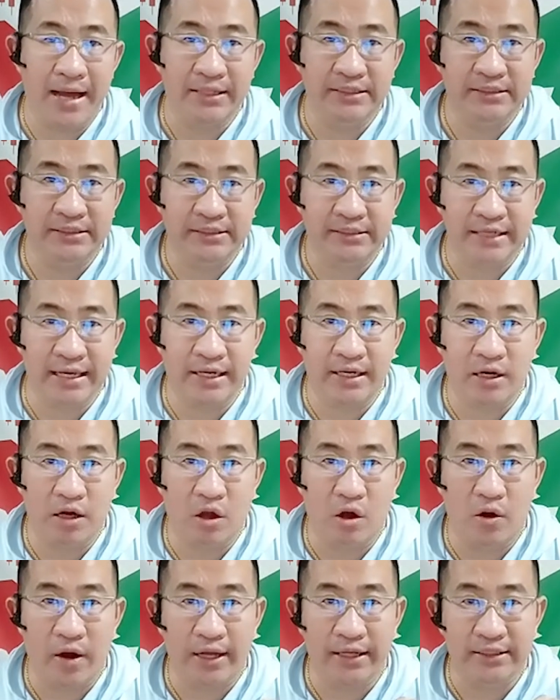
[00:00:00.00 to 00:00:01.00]

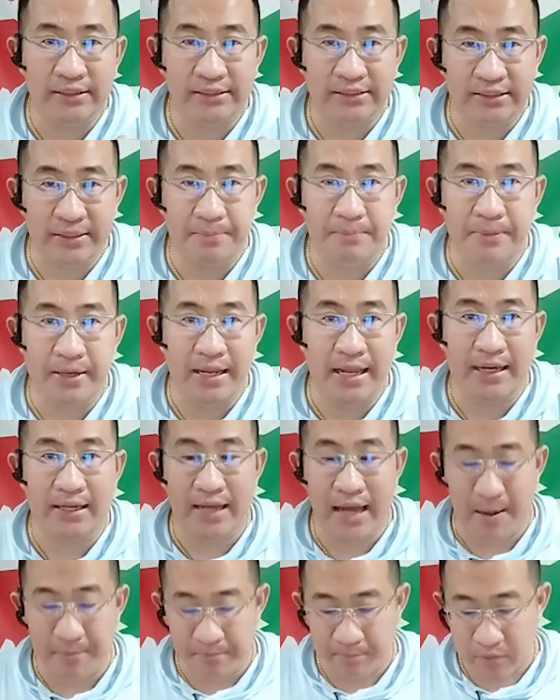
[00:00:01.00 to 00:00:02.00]
1,710 เหรียญ
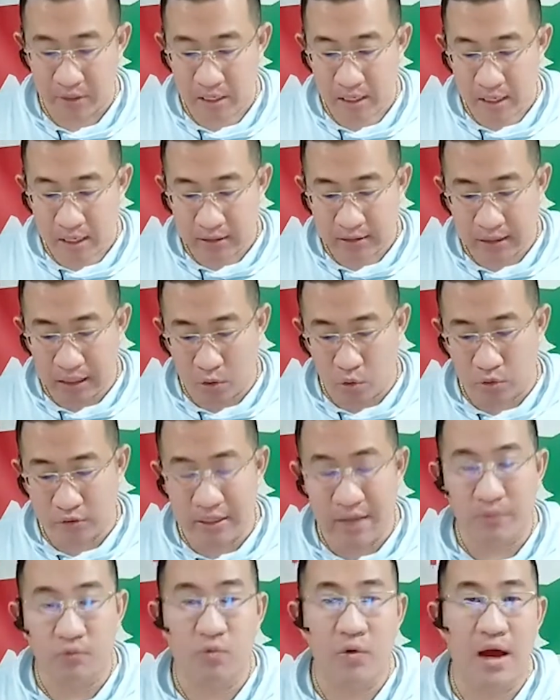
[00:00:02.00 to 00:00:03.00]
ครับ ถ้าหลุด
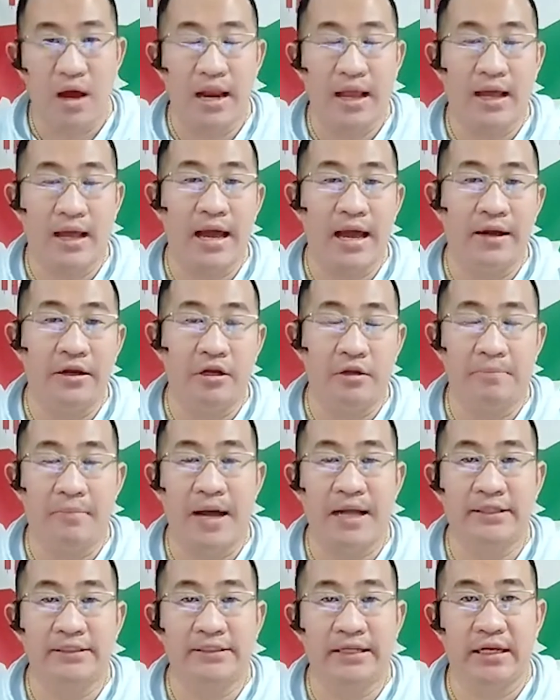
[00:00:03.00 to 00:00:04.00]
ต่ำกว่าราคา
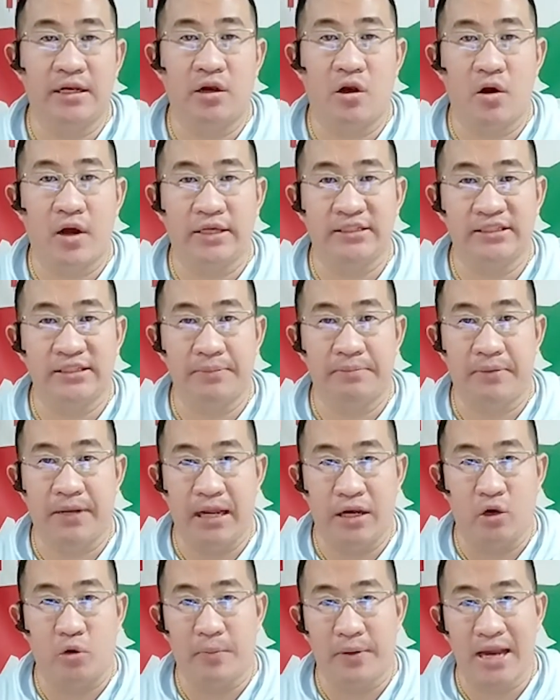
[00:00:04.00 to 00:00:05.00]
1,710 เหรี
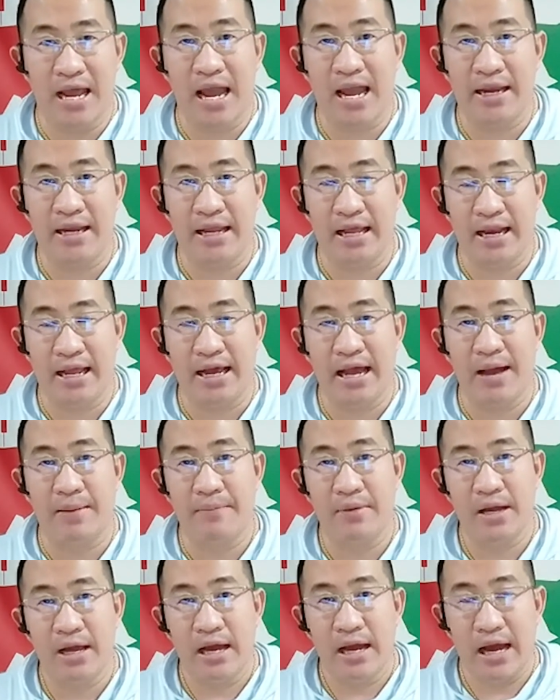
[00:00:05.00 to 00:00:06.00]
ยญลงไปได้เนี่ยนะครับ
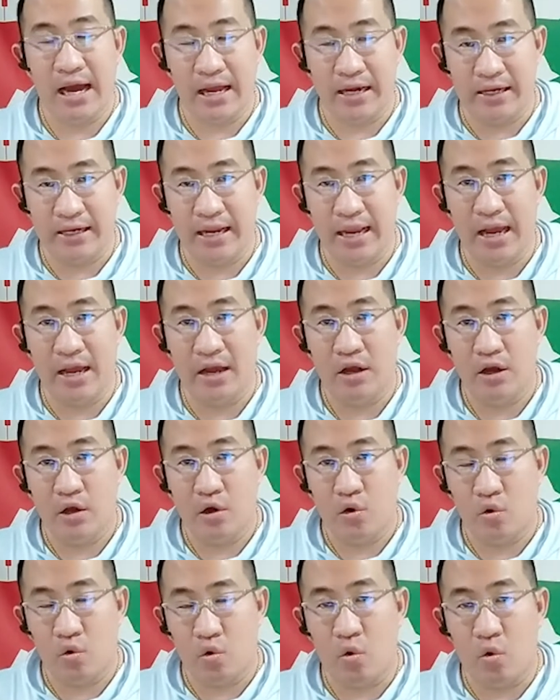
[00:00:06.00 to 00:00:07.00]
อันเนี้ย
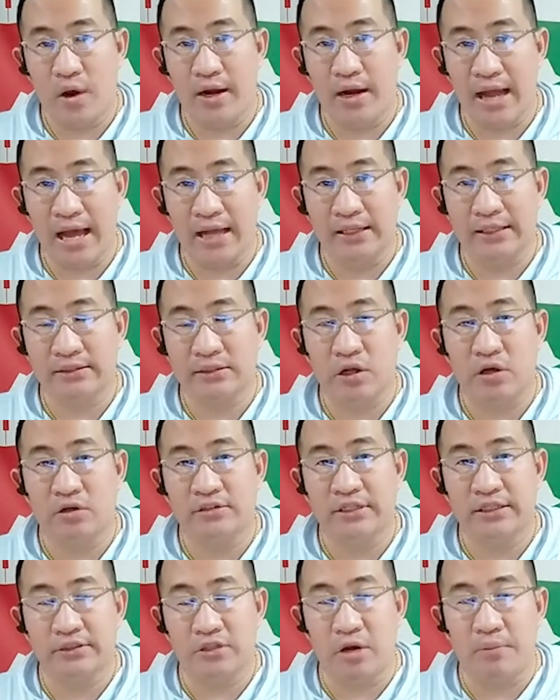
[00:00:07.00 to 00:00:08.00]
ควรอาจจะต้อง
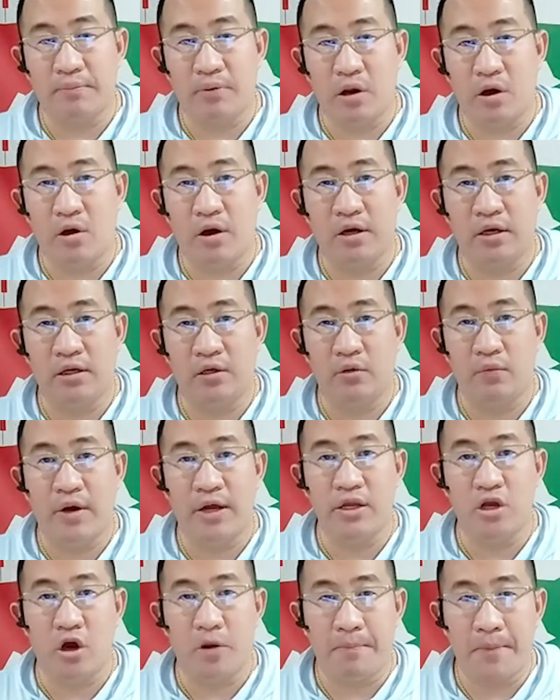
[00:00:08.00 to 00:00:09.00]
สต็อปลอสหรือว่า
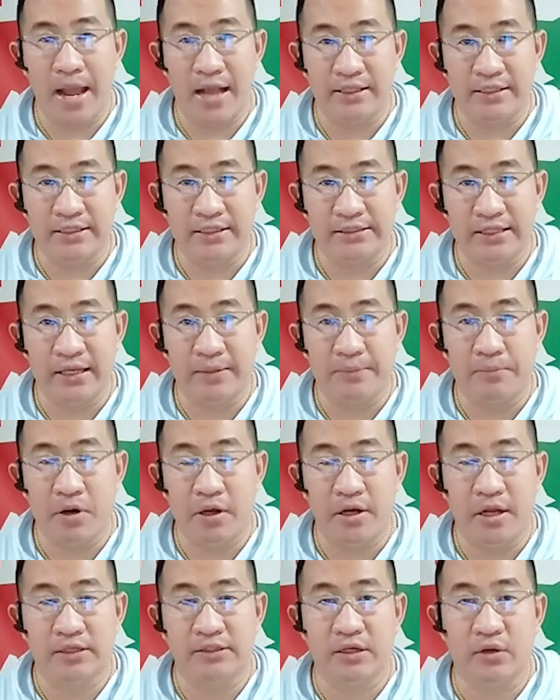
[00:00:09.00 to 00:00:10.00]
ยอมแพ้จริงๆ เพราะ
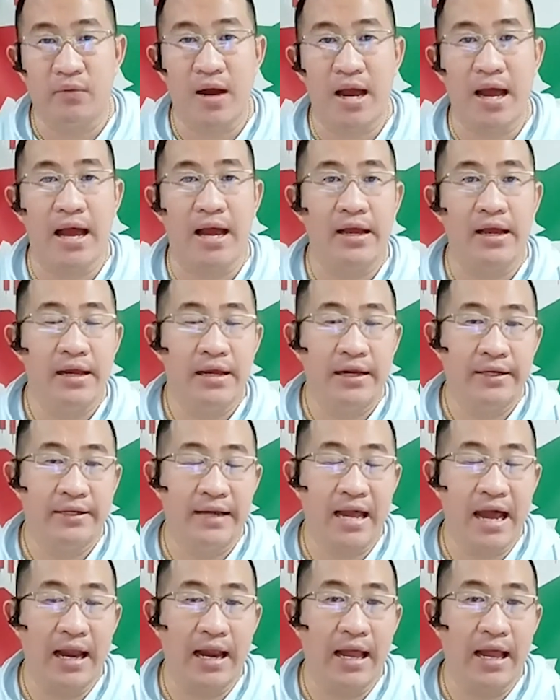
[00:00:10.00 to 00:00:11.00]
เนื่องจากว่า
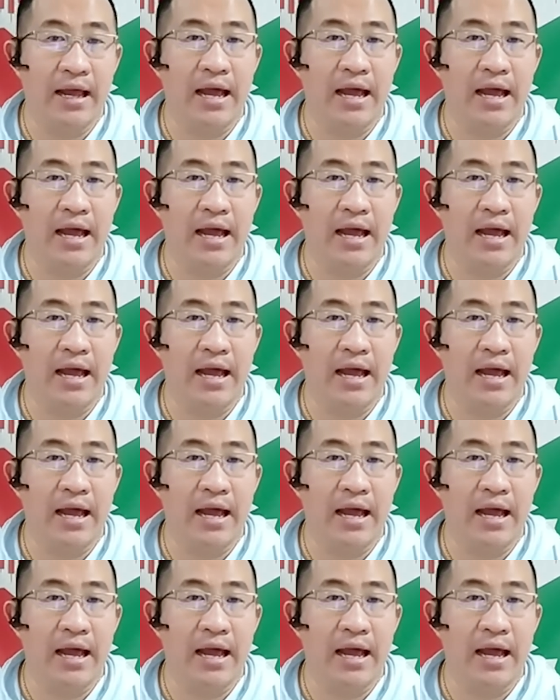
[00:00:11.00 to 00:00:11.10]
ด่านรา